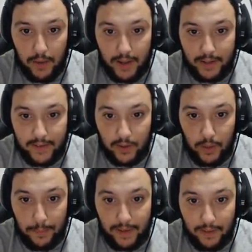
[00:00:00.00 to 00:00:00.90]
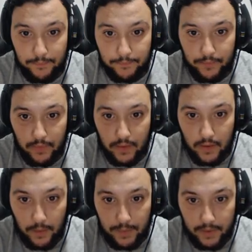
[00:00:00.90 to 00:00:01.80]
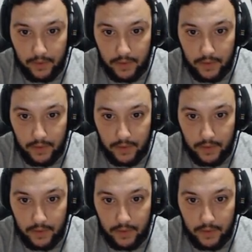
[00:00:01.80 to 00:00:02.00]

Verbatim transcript: hay que darle con la pala. A ver.